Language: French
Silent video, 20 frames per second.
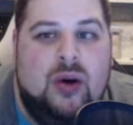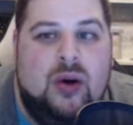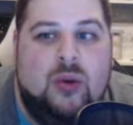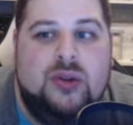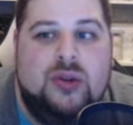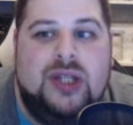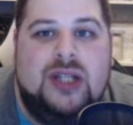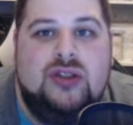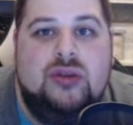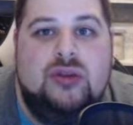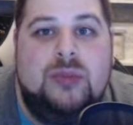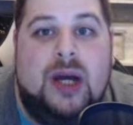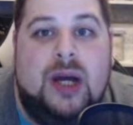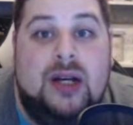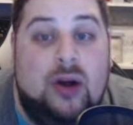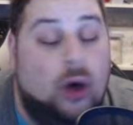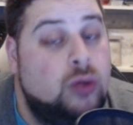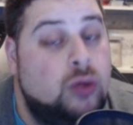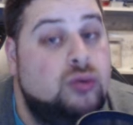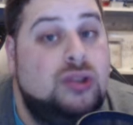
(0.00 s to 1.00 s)
On a du
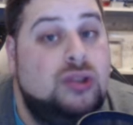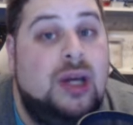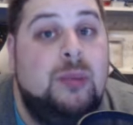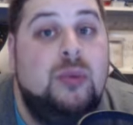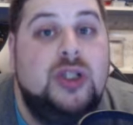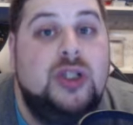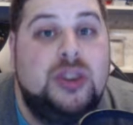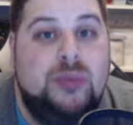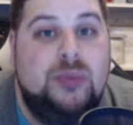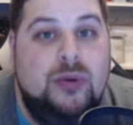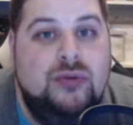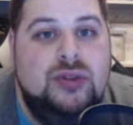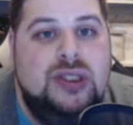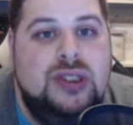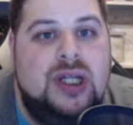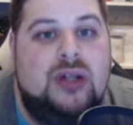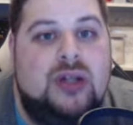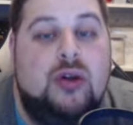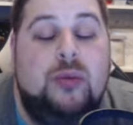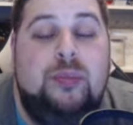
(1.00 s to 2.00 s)
mal. En tout cas, moi, je peux vous
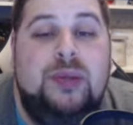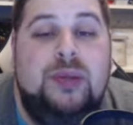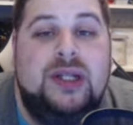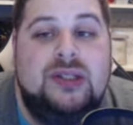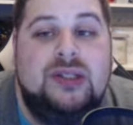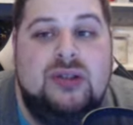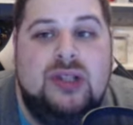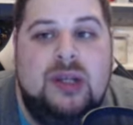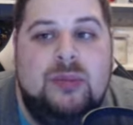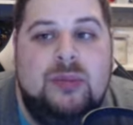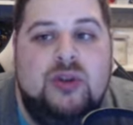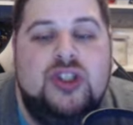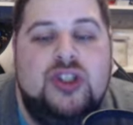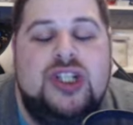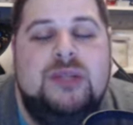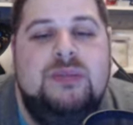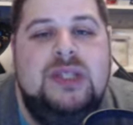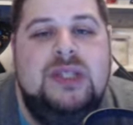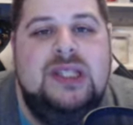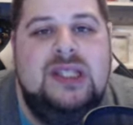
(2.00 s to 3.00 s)
dire que personnellement,
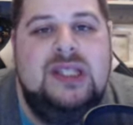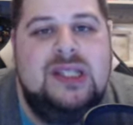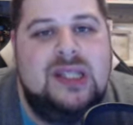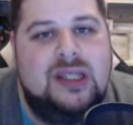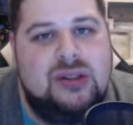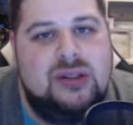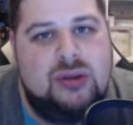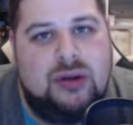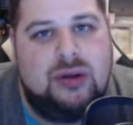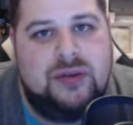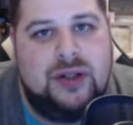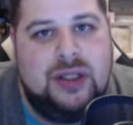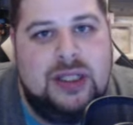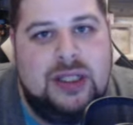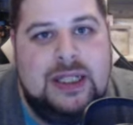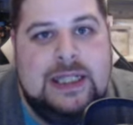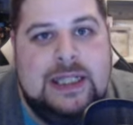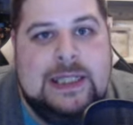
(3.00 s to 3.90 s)
j'ai mis 17 sur 20.